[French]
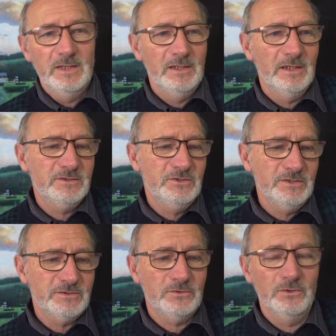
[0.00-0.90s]
Il
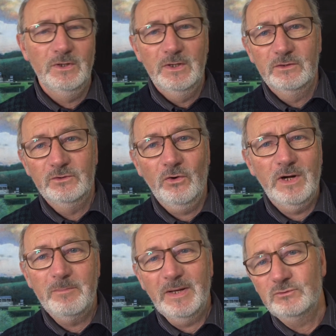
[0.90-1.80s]
existe dans
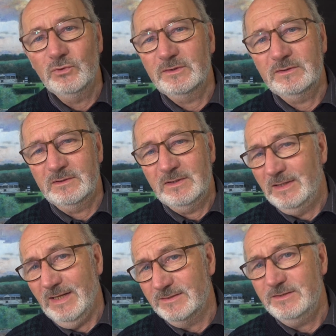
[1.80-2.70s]
la peinture
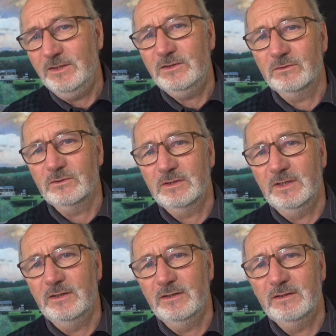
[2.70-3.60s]
classique
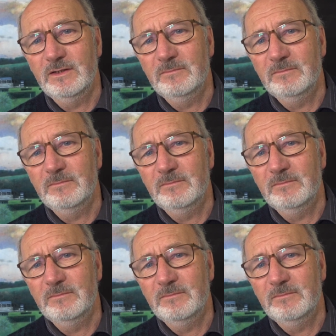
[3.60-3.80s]
des,